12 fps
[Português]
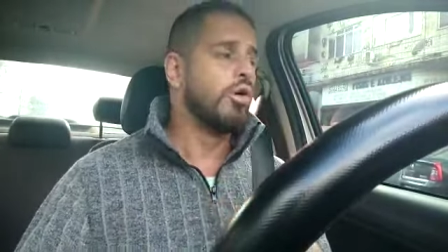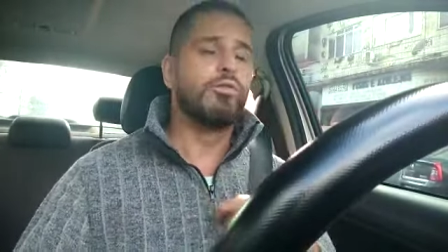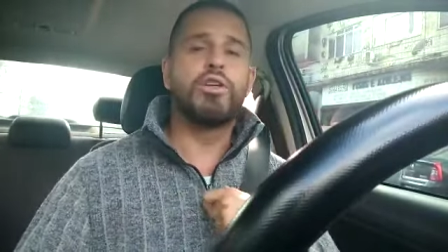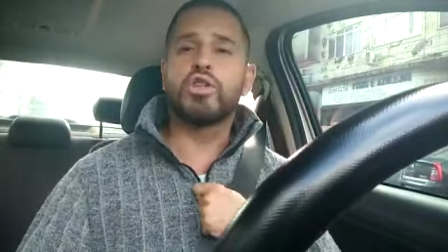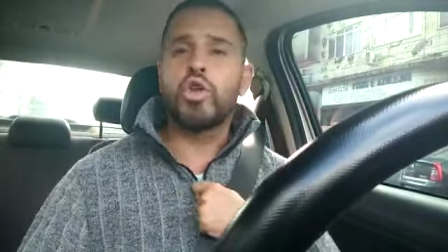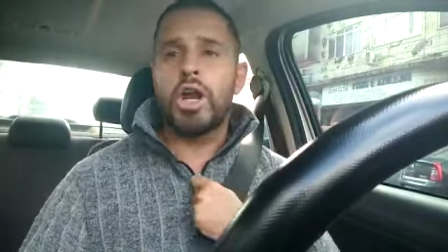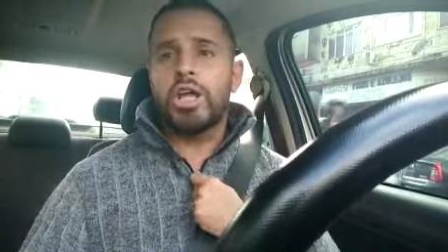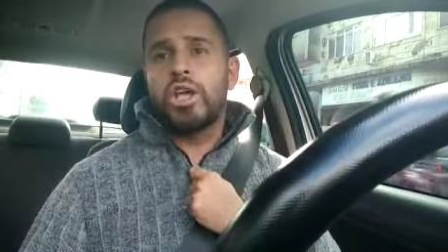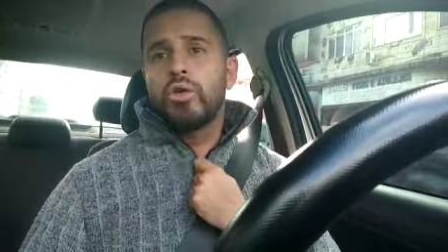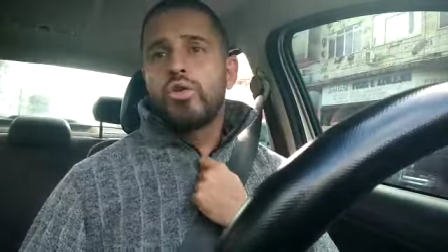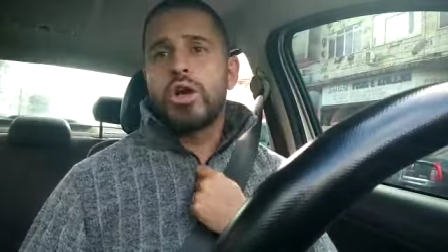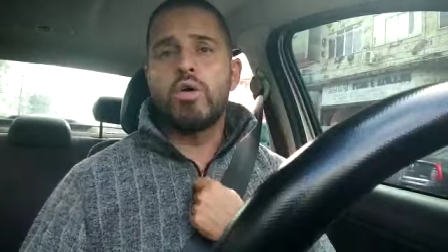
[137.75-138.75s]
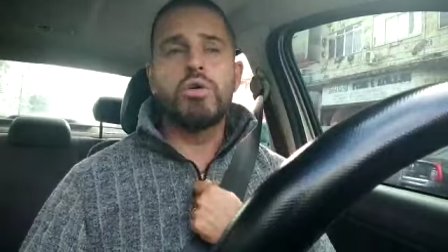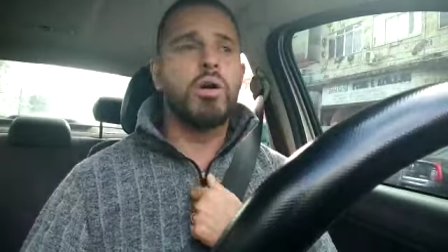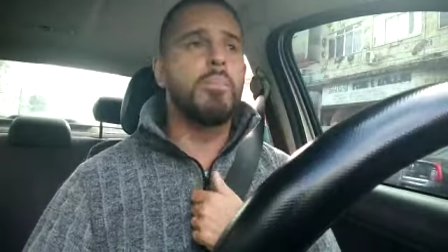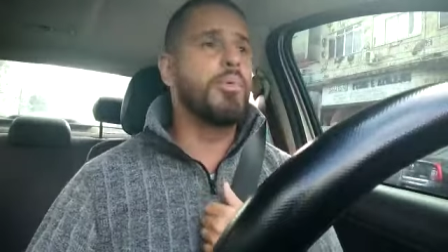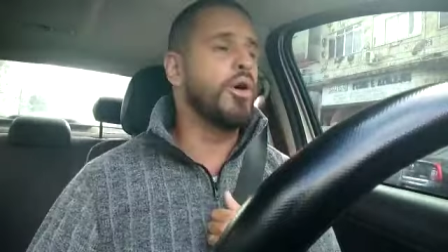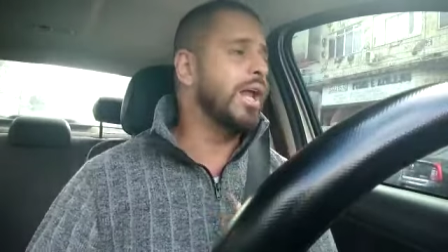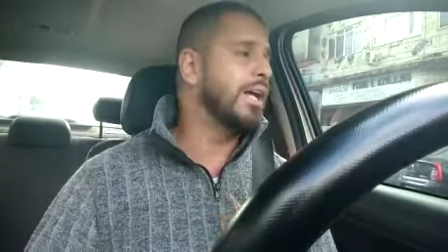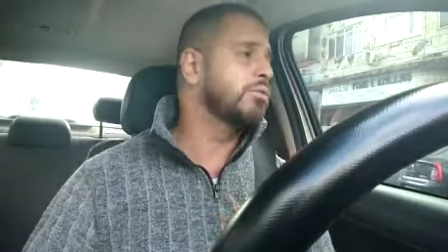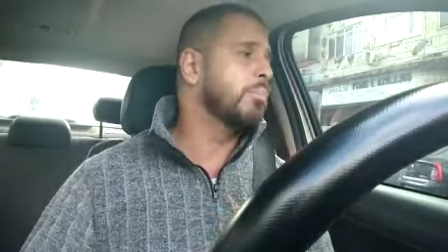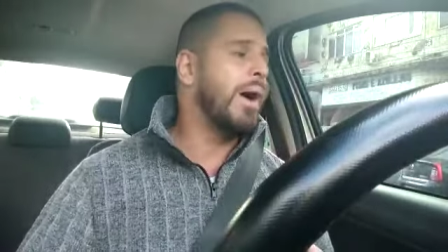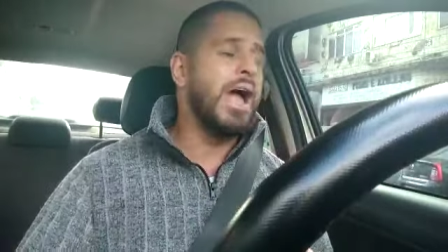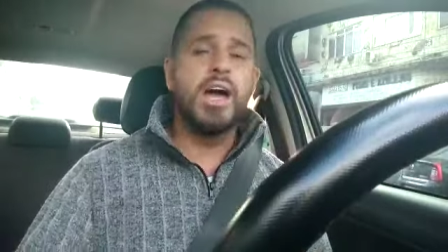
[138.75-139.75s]
Vitória que não ganha o campeonato
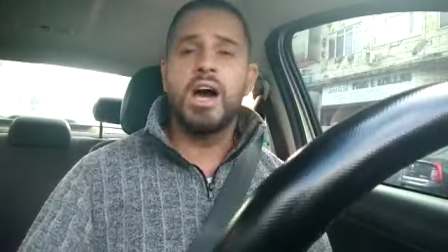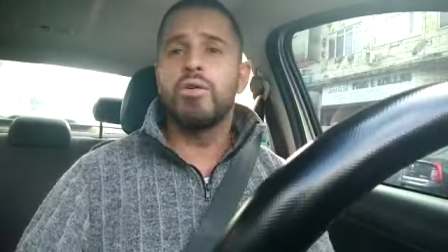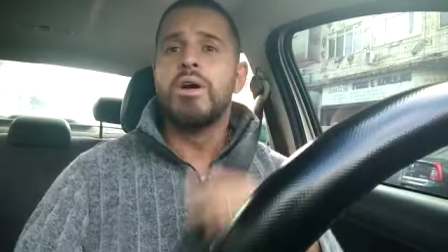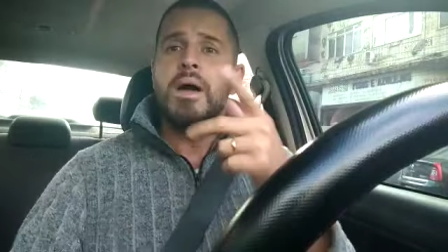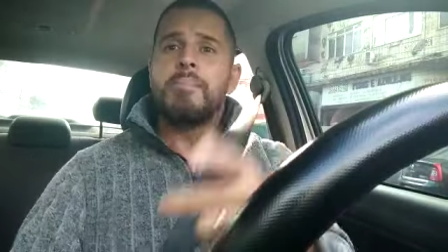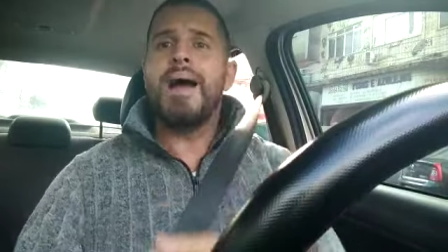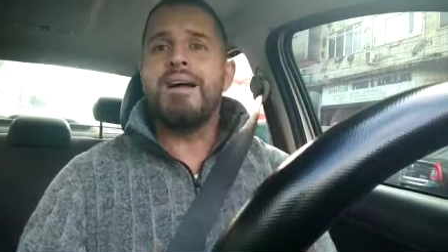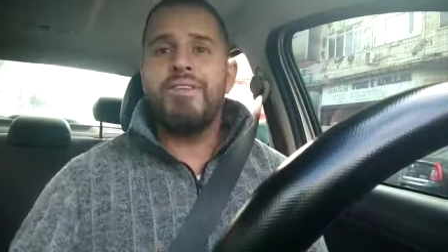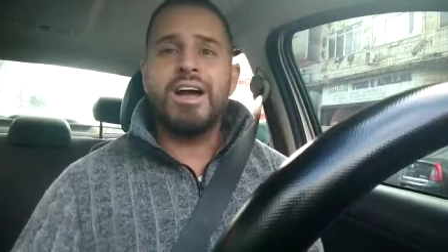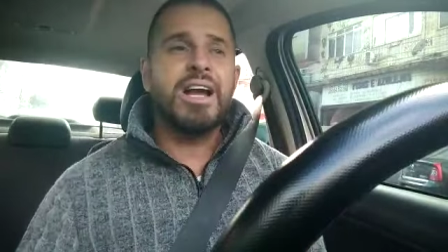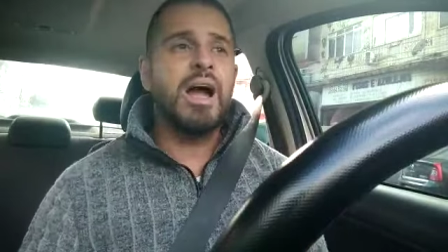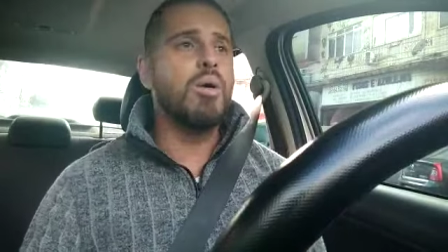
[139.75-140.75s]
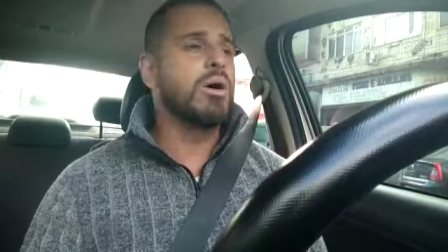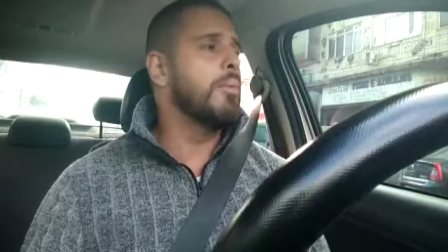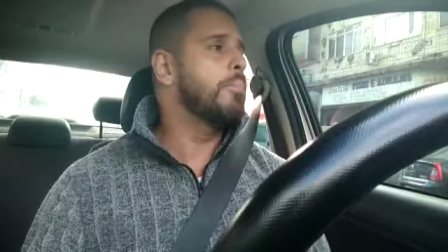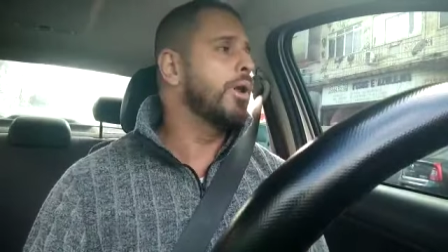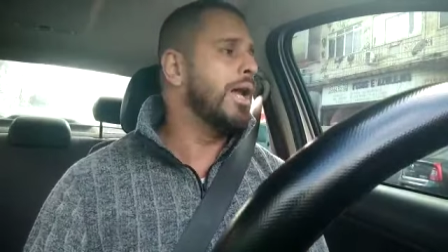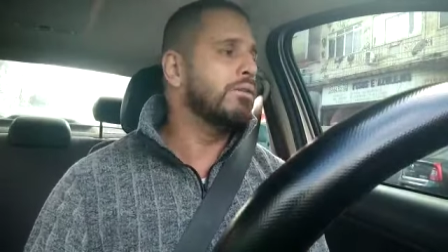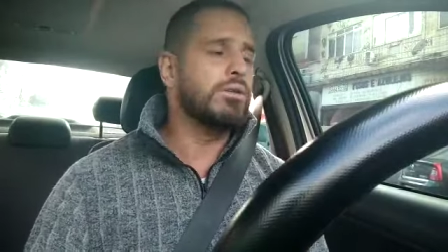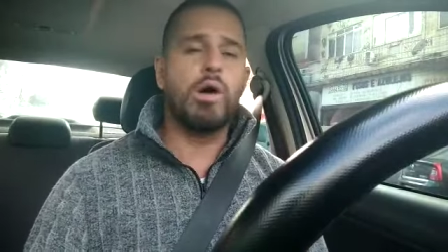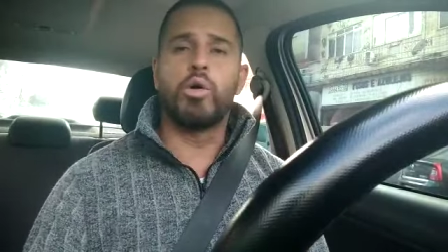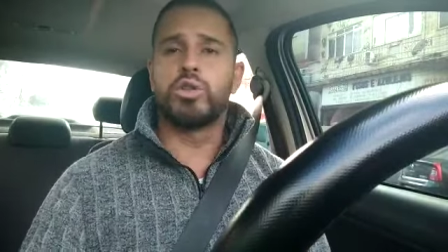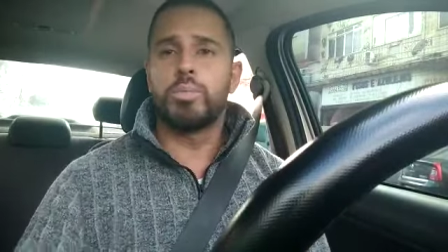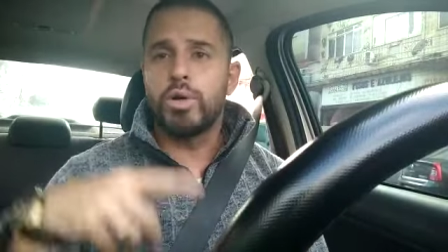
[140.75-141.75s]
baiano, mas vai ganhar o campeonato
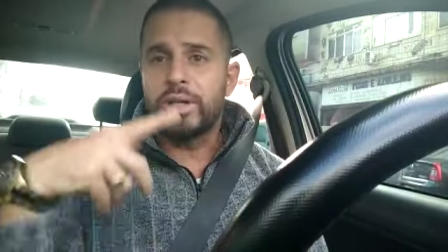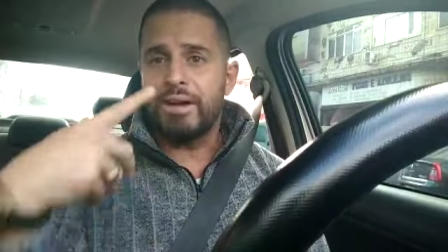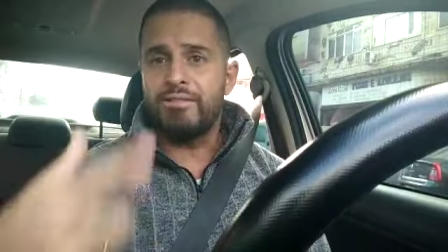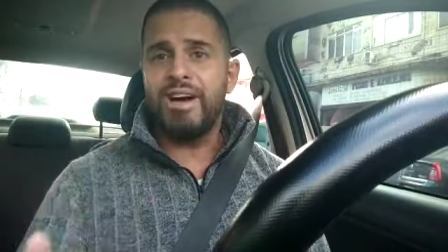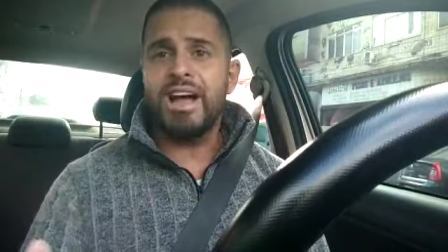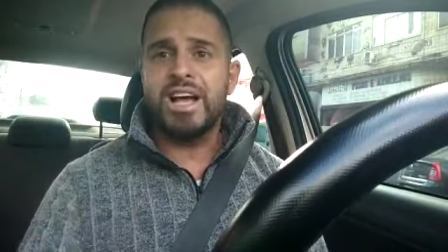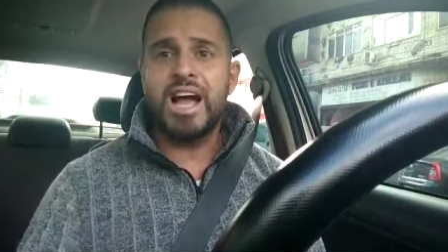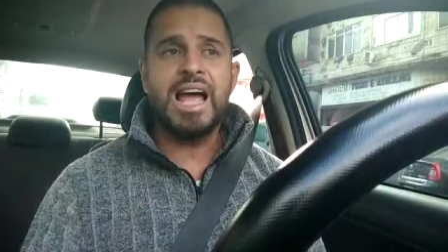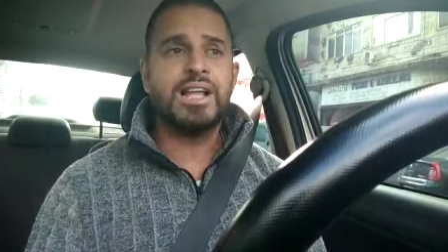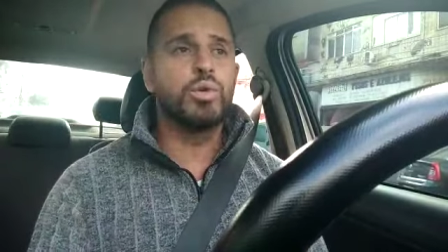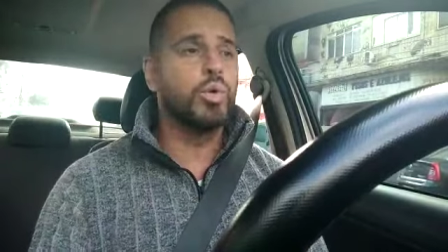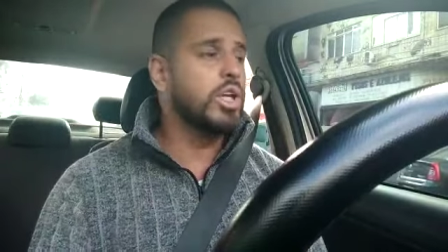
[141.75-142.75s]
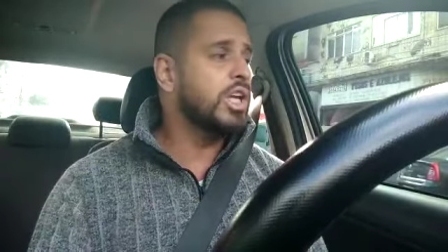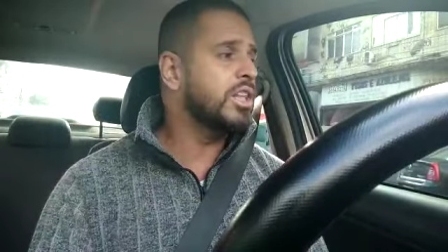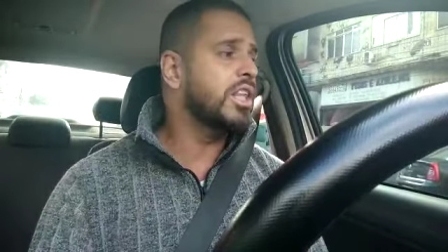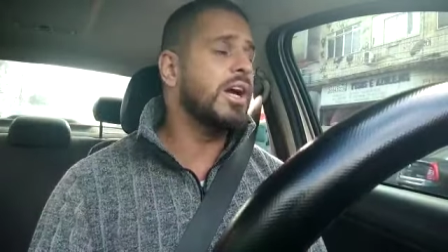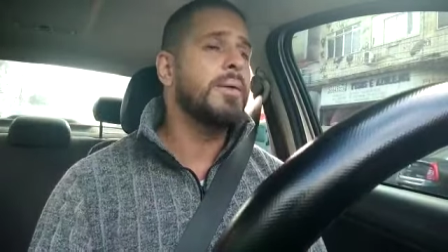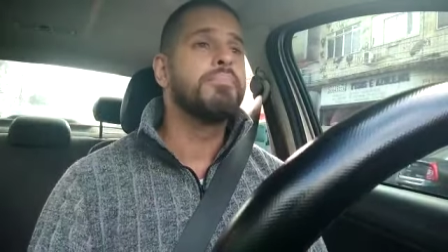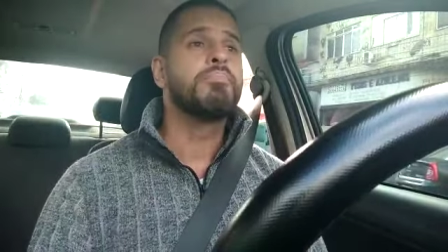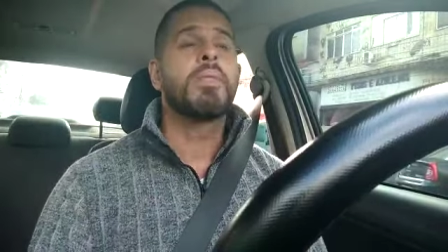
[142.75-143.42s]
gaúcho, porque vai ganhar do Inter,